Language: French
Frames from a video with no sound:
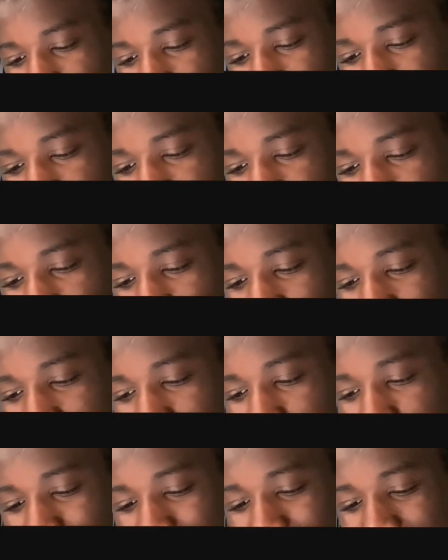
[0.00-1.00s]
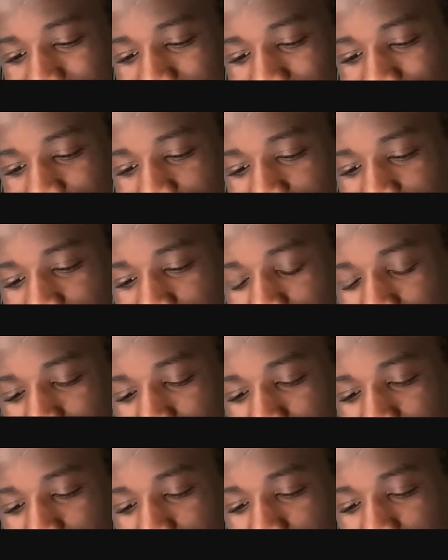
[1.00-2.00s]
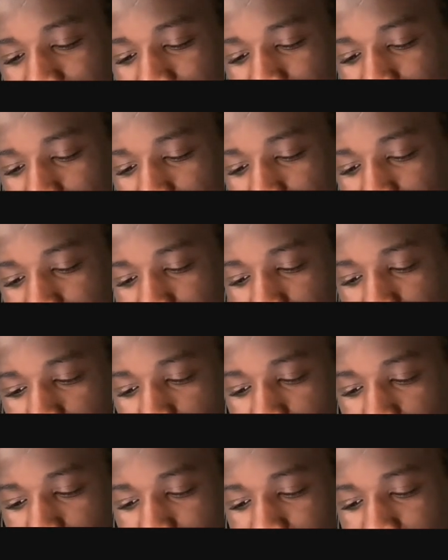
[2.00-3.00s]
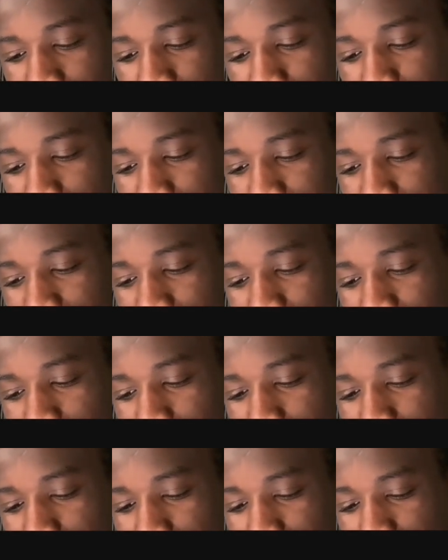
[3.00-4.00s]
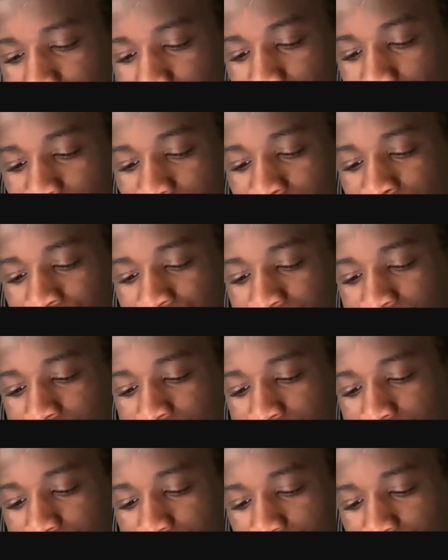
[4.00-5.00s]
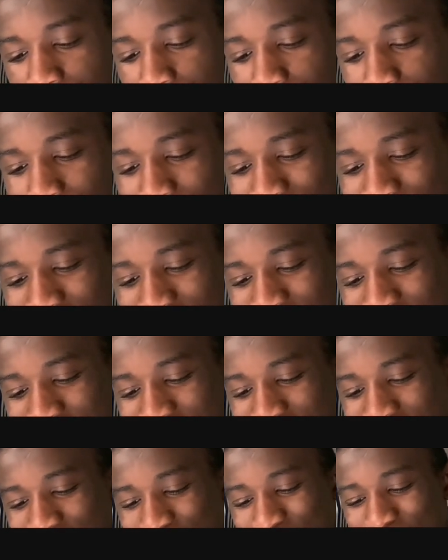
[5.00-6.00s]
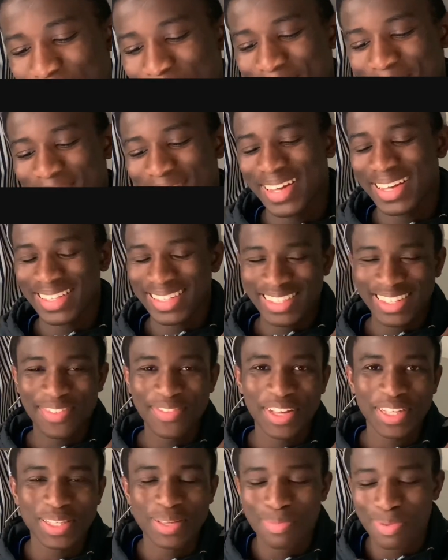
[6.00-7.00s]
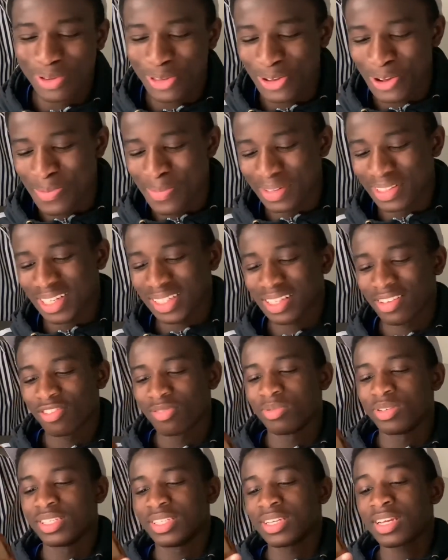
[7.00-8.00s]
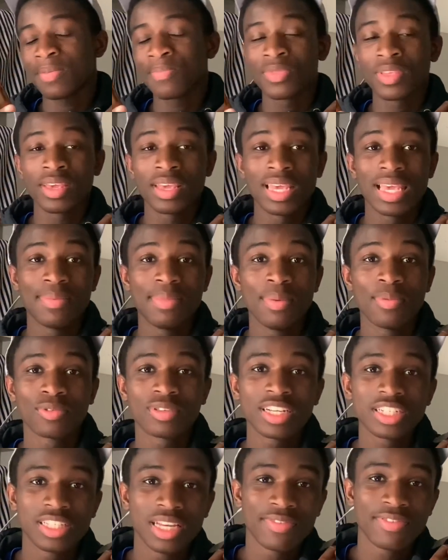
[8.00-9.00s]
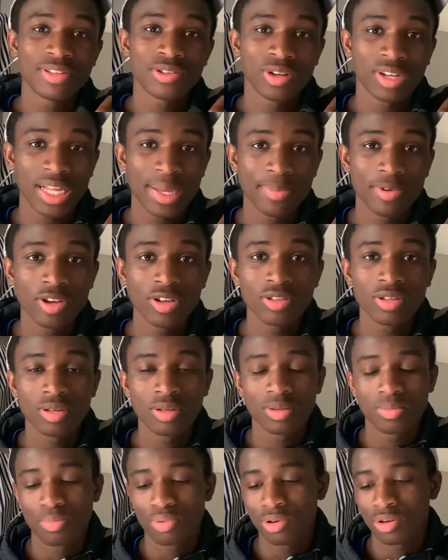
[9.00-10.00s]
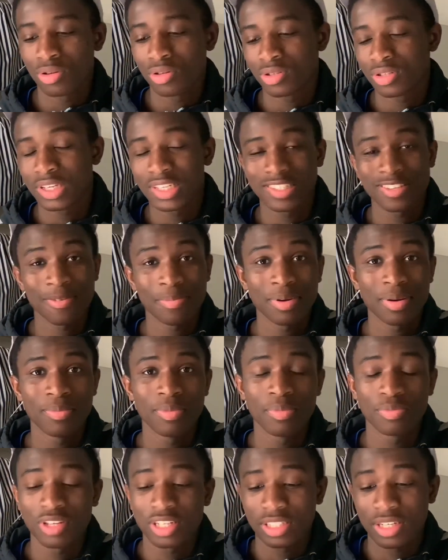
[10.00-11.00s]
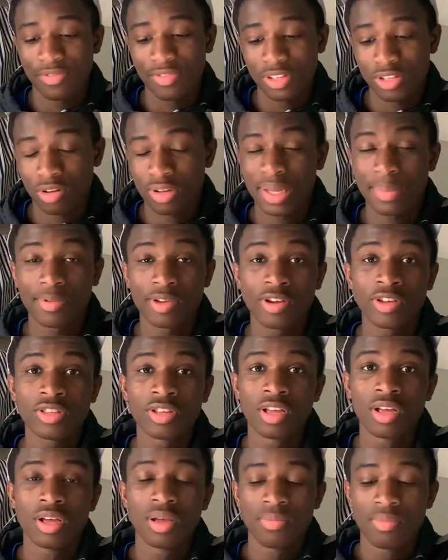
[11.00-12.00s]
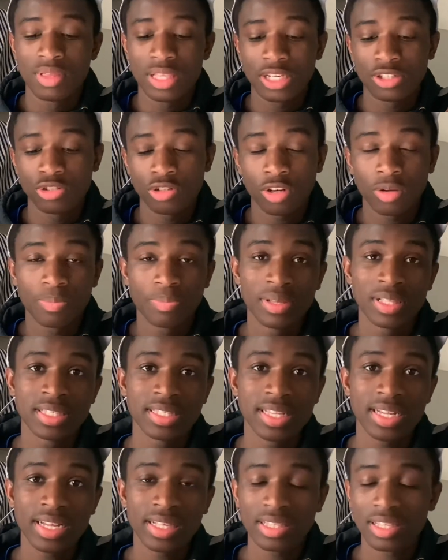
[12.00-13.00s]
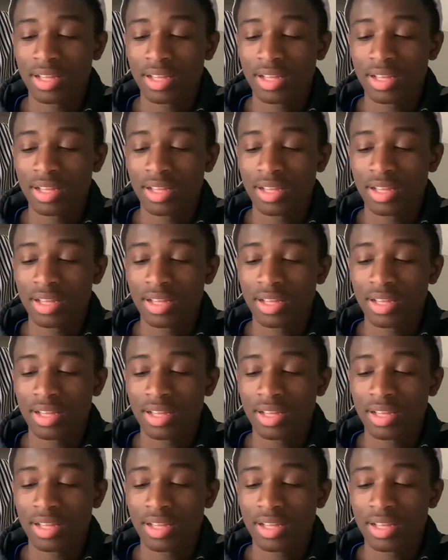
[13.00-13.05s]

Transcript: Tu fais tes montages avec quel logiciel Continue comme ça. J'adore ce que tu fais. Rocket League, Swipe. Bah, déjà, merci pour ce commentaire, ça fait plaisir. Et mes montages, je les fais sur CapCut. Pour euh, ceux qui ne savent pas, mes montages, je les fais sur CapCut, Miniature, PixArt.